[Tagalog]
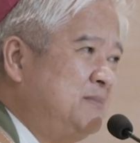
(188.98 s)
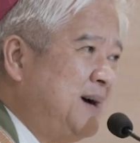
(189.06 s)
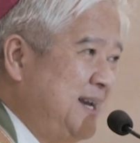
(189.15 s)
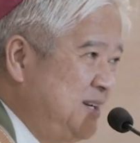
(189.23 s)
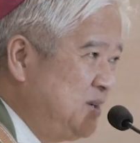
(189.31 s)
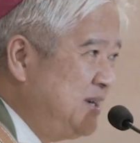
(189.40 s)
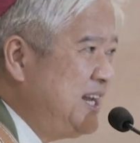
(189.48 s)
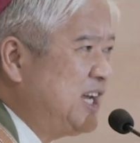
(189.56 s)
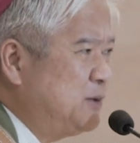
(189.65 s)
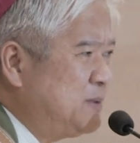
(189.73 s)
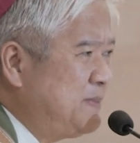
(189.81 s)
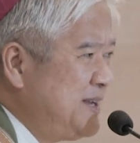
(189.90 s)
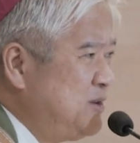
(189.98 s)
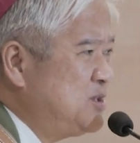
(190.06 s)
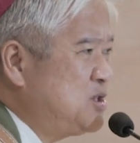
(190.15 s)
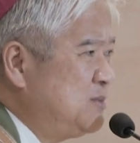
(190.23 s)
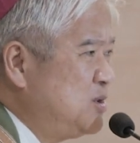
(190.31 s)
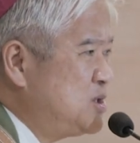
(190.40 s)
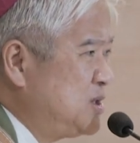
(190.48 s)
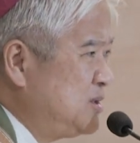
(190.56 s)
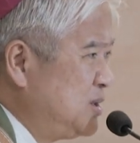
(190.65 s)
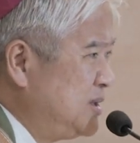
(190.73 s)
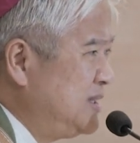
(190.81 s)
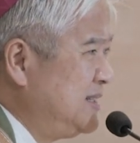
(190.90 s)
Panginoon, ikaw pa ba yung
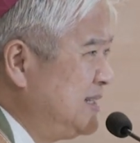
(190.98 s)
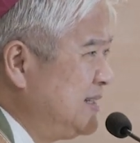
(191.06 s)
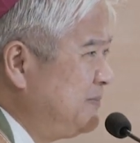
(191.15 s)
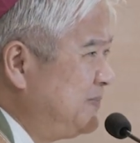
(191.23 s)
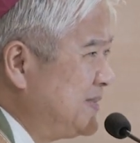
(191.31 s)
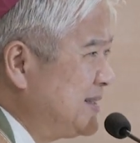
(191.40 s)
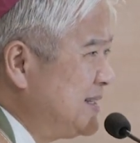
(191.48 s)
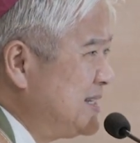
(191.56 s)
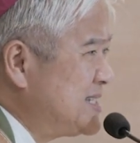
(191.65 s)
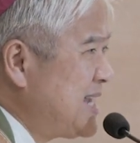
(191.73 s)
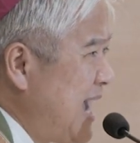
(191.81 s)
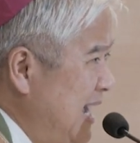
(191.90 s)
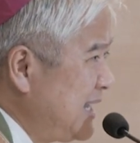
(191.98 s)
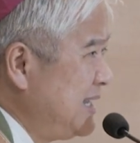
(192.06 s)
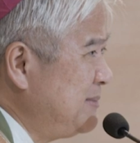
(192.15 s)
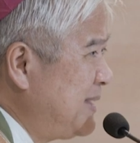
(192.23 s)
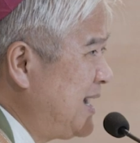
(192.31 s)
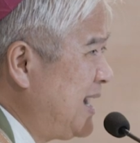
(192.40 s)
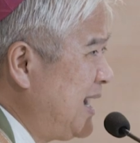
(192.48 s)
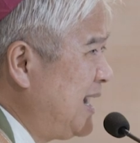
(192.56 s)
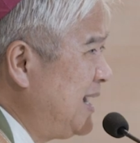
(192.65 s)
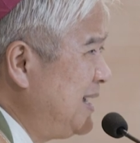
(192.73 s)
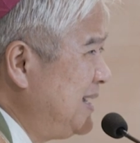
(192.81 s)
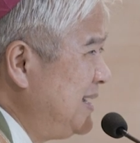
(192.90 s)
sumusunod sa aking mga
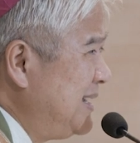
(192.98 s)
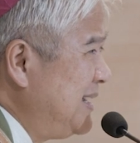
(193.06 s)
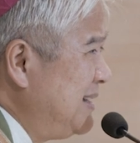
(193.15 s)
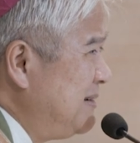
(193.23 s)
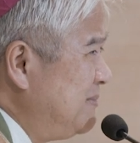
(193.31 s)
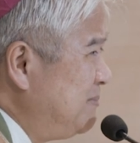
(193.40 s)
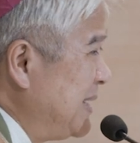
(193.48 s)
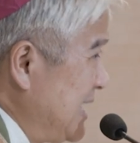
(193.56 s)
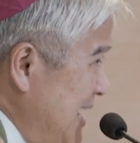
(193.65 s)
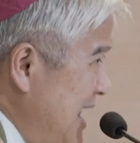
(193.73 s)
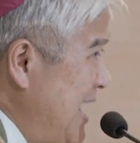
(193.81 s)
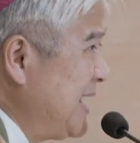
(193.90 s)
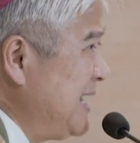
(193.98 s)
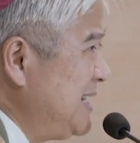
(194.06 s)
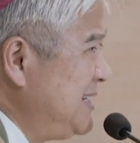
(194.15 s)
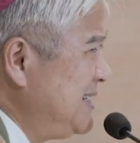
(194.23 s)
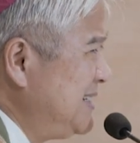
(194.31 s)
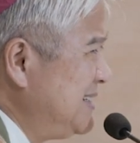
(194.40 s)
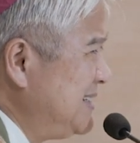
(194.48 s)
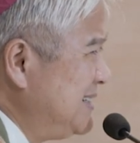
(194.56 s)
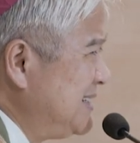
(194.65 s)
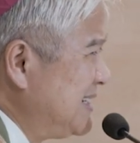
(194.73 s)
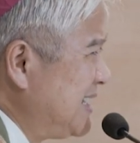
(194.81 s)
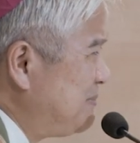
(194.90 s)
panalangin
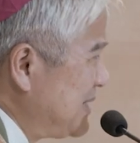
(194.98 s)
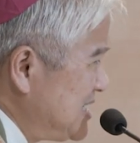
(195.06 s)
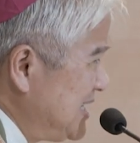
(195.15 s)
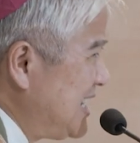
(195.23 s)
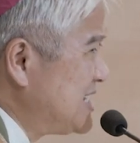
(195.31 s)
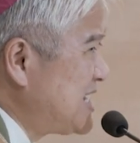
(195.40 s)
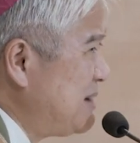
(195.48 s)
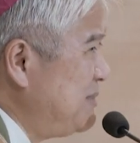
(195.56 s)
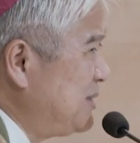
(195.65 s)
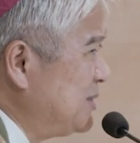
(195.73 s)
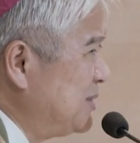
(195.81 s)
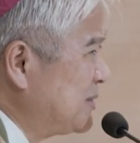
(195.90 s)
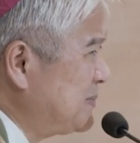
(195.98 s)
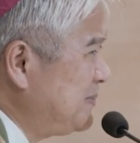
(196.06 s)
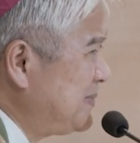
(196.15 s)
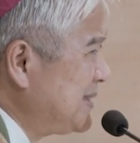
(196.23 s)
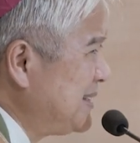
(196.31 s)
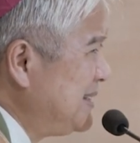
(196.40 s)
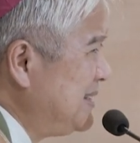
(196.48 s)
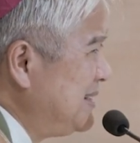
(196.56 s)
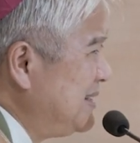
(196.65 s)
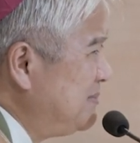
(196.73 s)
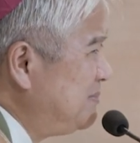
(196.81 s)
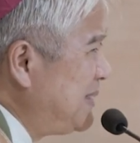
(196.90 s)
kapag sinasabi kong,
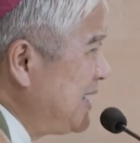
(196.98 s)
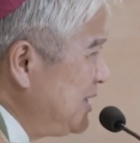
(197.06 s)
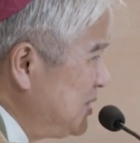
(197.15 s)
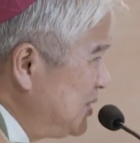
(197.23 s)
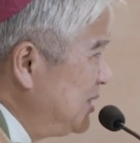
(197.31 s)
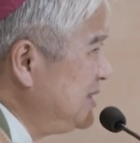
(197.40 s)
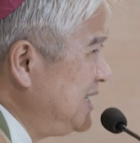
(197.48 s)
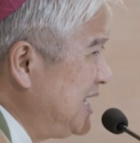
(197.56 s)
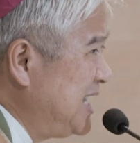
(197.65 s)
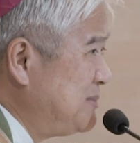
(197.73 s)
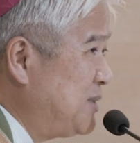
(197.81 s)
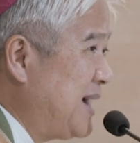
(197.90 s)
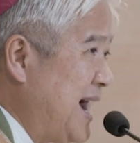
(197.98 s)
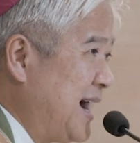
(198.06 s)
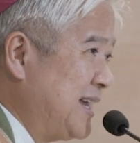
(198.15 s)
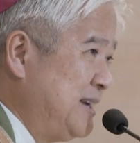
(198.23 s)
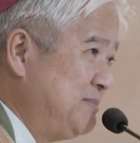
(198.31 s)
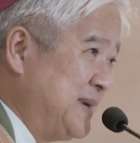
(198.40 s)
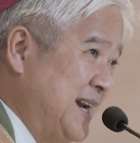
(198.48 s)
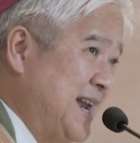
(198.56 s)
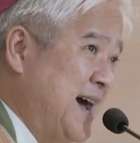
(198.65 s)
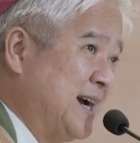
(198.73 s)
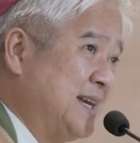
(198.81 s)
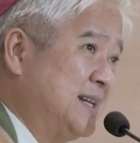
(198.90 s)
Panginoon, dinggin mo ang aking
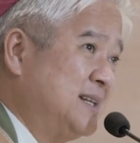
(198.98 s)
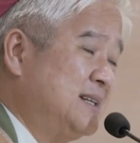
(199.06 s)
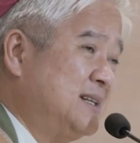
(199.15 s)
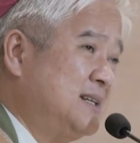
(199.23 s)
panalangin?